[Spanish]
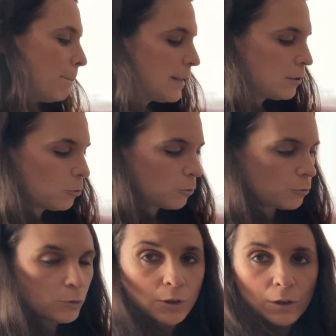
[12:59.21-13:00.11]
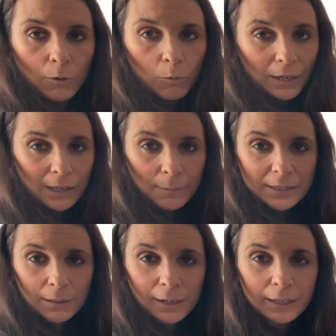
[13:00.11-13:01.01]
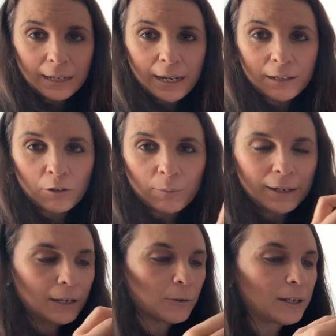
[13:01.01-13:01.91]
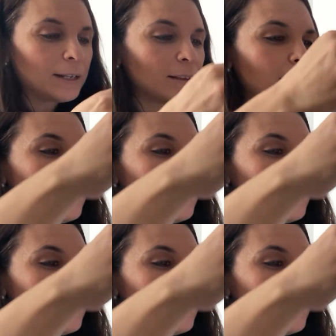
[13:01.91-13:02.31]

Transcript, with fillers: Víctor. Una camisa blanca, normal y corriente.